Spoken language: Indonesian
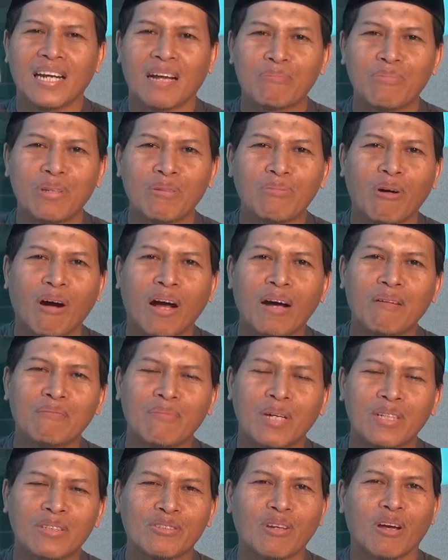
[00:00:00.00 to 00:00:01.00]
Nabi
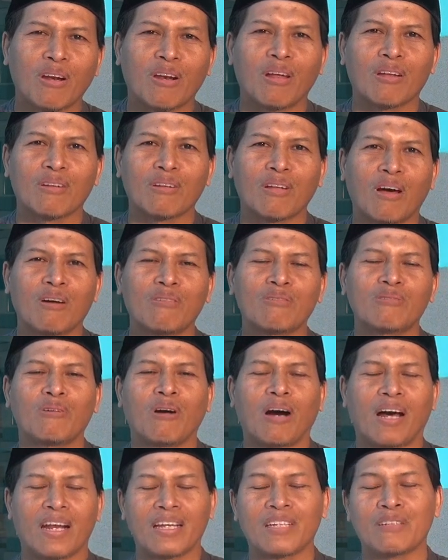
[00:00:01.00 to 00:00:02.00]
Muhammad Sallallahu
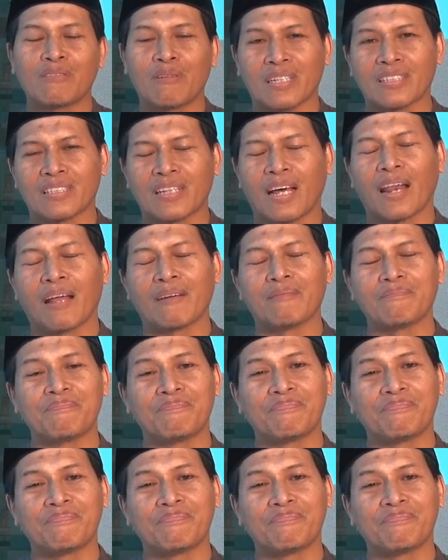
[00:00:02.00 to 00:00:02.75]
Alaihi Wasallam.